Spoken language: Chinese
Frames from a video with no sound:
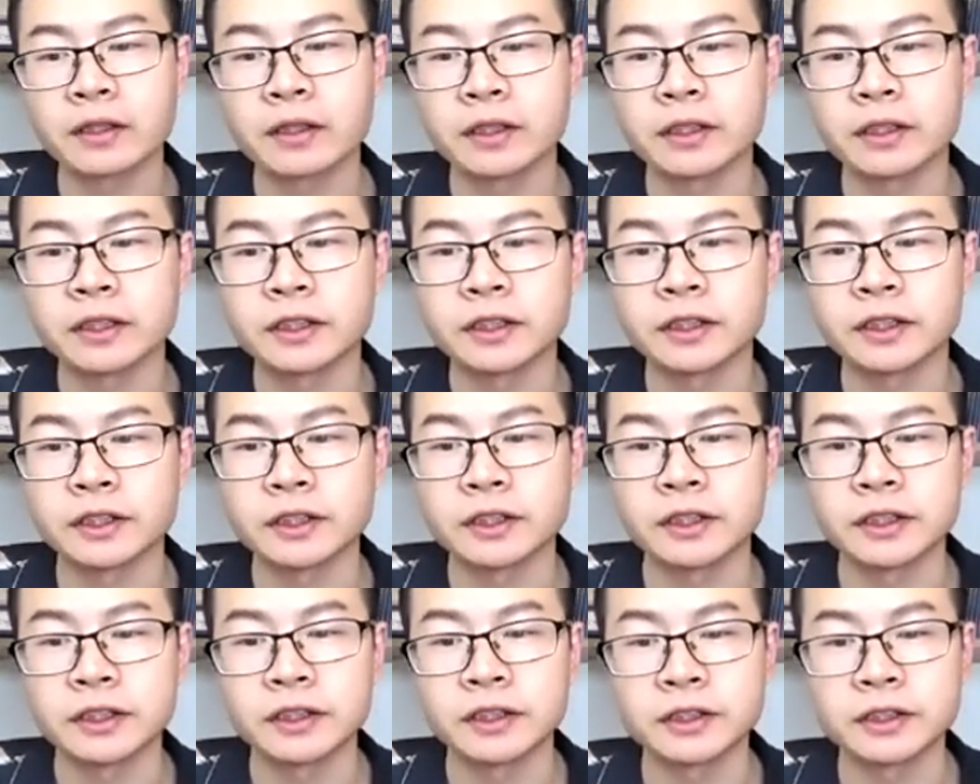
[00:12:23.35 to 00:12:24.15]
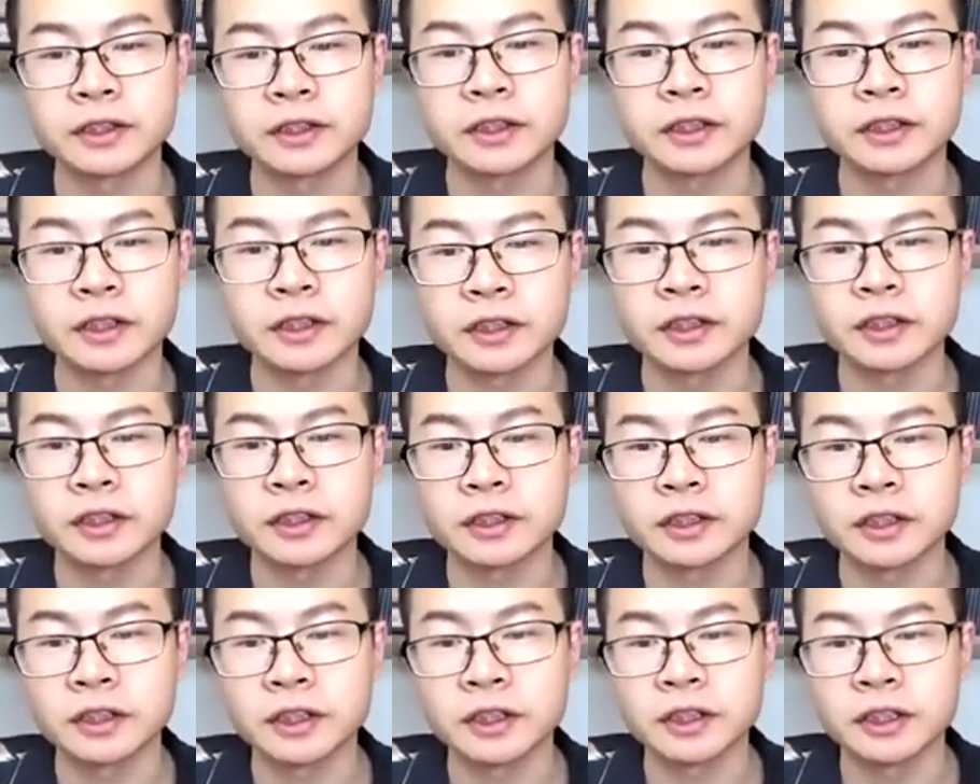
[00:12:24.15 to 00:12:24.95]
哎，这个
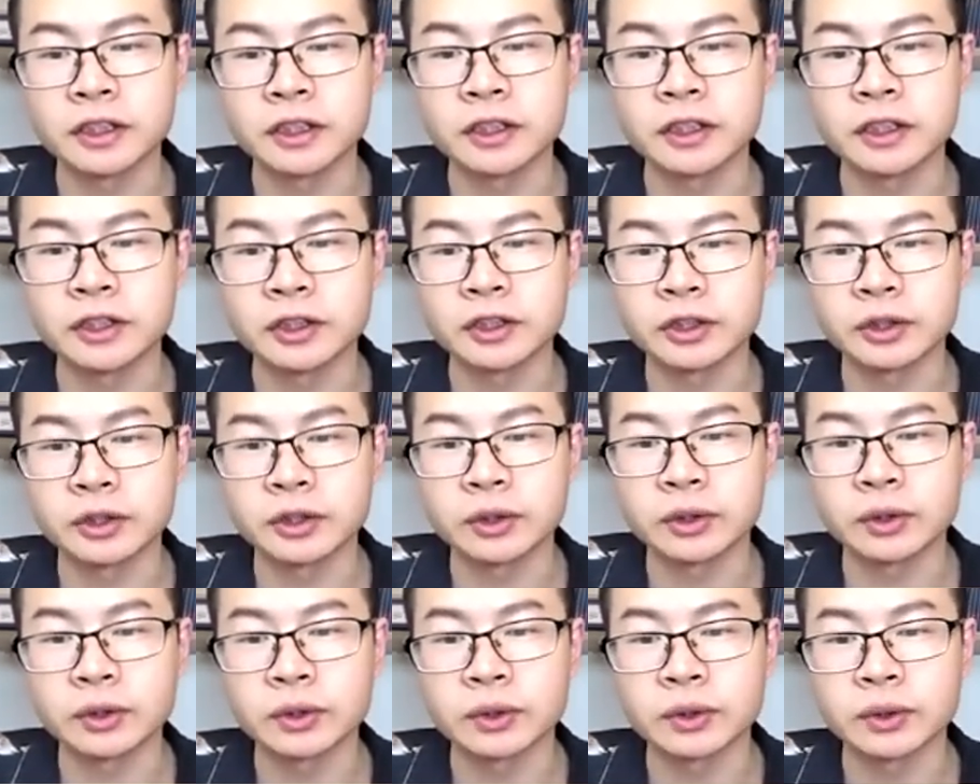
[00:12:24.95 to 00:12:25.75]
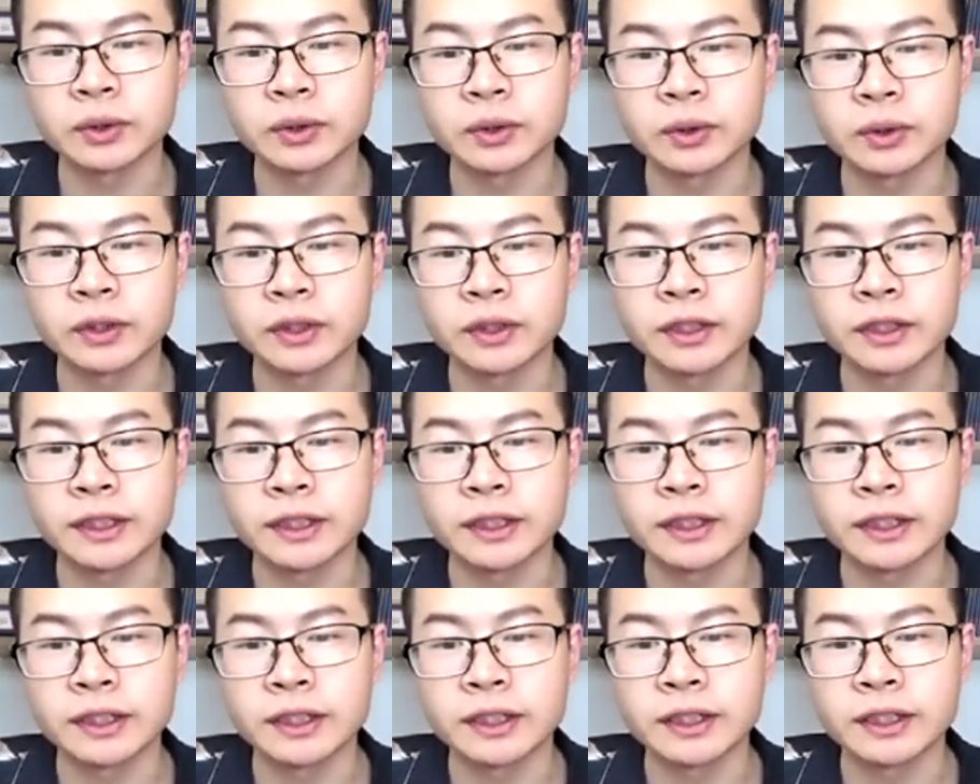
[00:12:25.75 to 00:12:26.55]
是一九
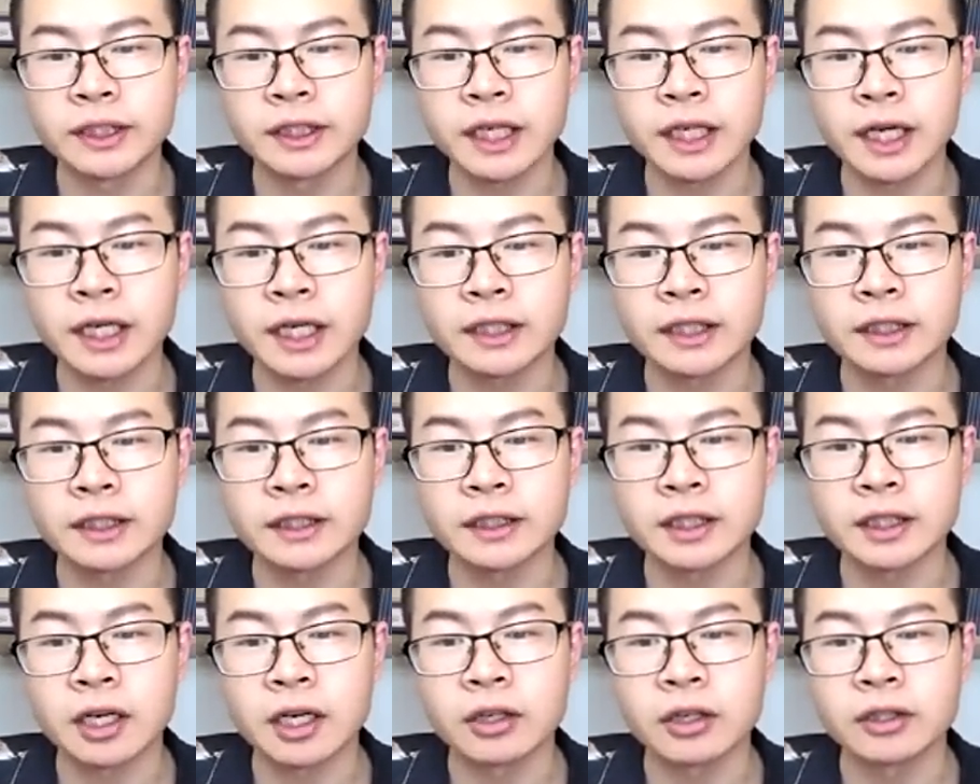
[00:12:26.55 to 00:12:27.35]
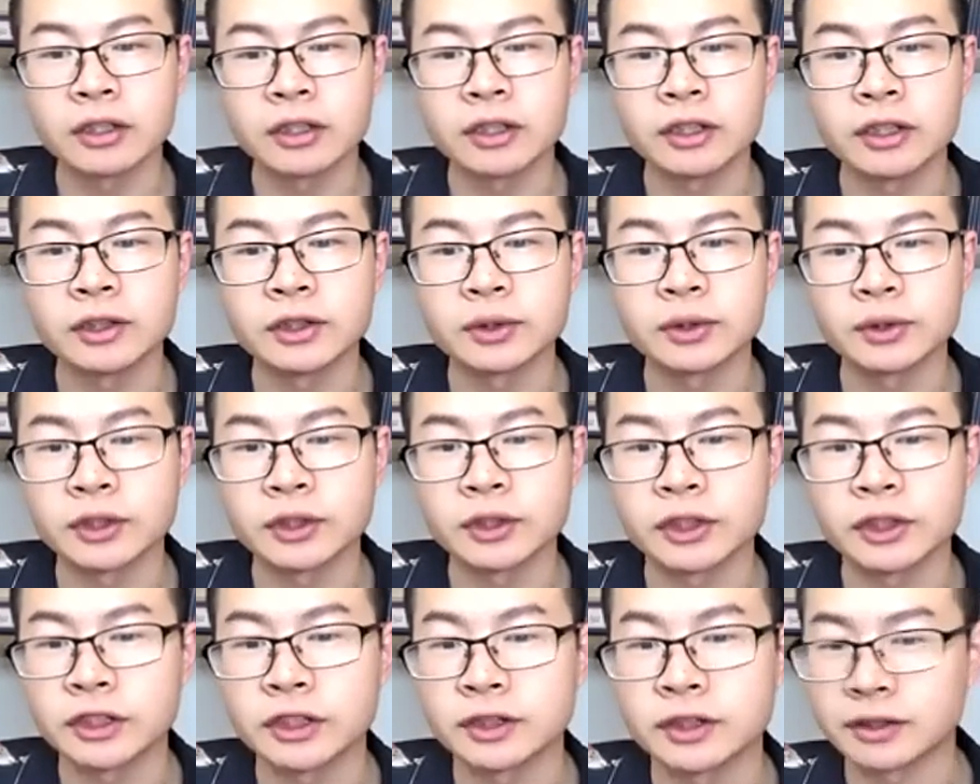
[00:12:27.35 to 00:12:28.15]
一二年到一九
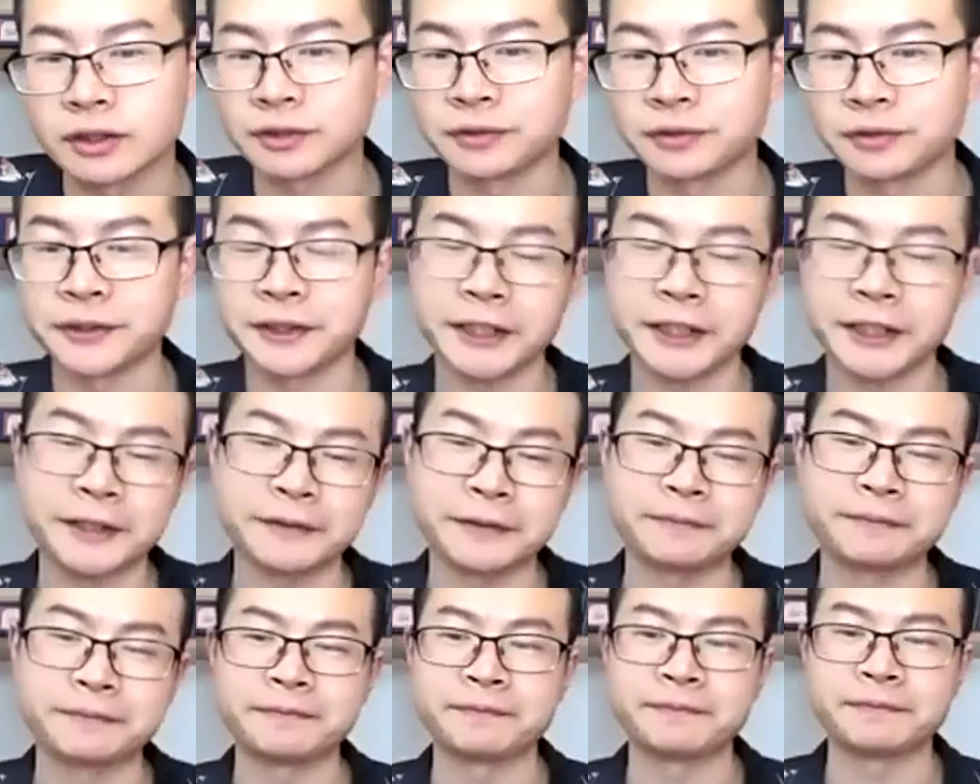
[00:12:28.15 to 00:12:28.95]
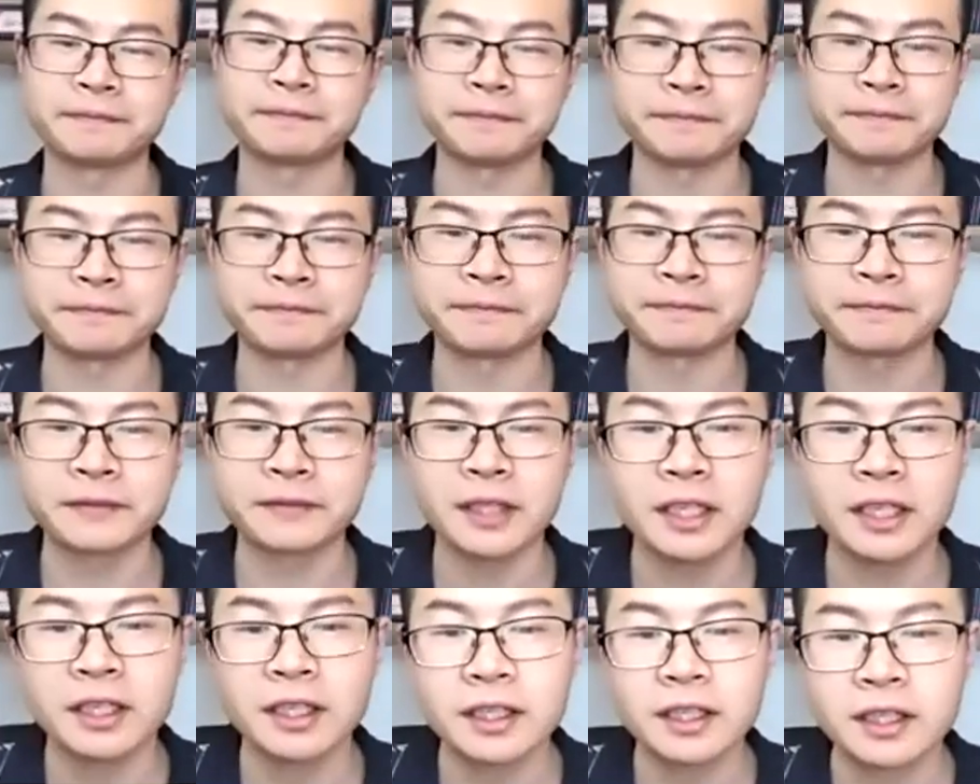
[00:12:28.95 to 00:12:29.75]
四九年，嗯，
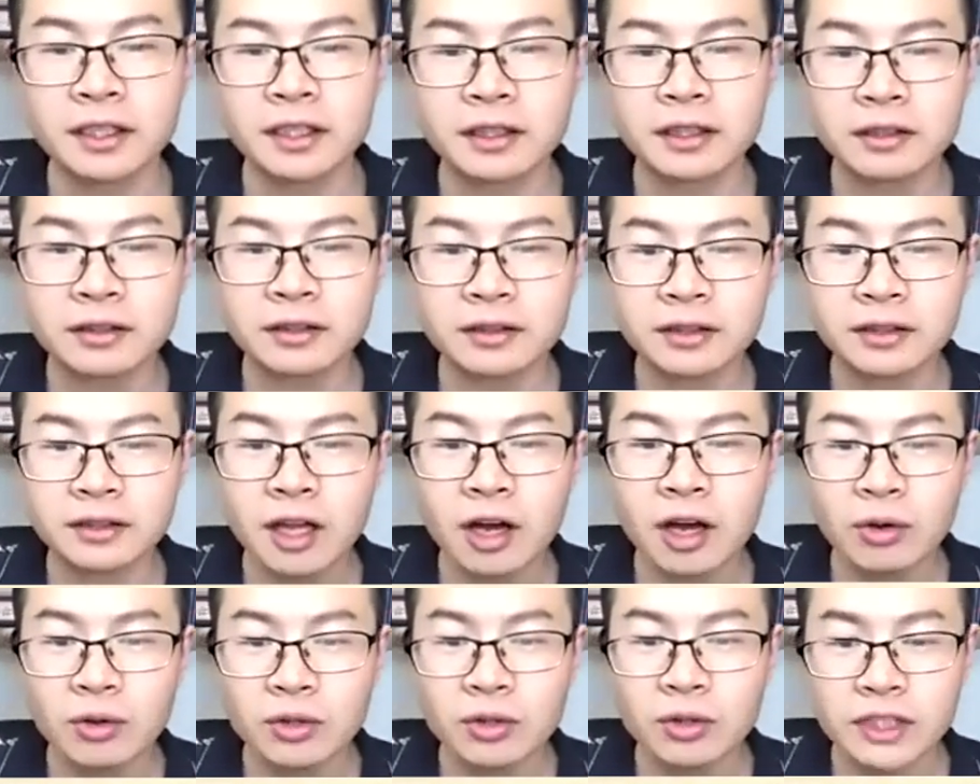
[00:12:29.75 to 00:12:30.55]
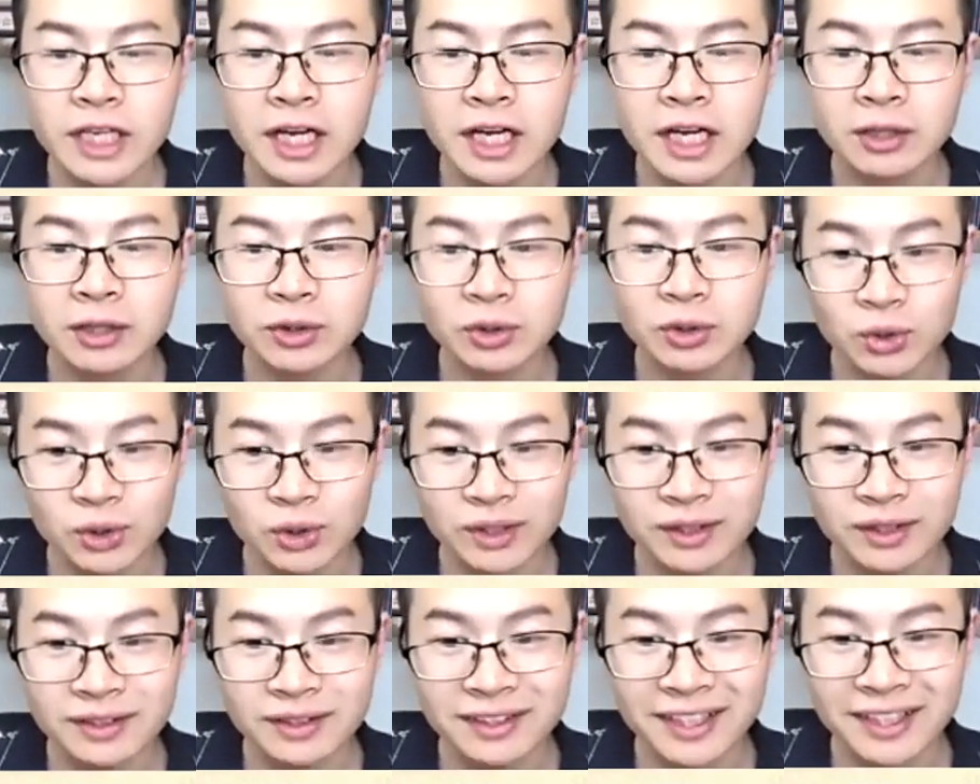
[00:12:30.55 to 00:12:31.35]
稻香
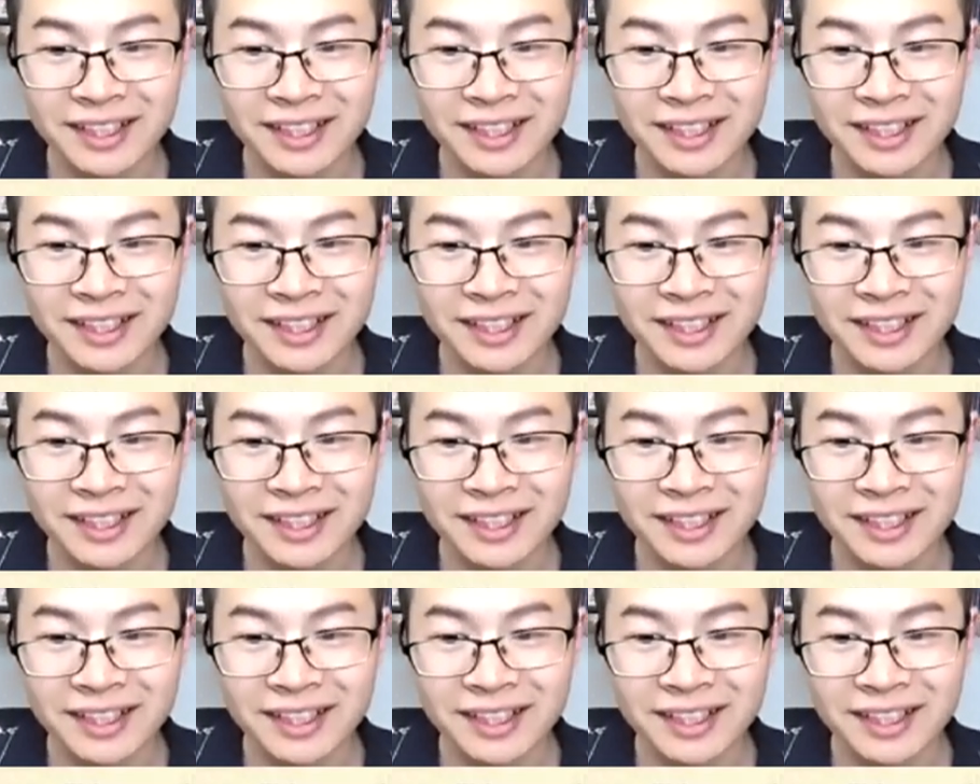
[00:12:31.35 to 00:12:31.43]
村，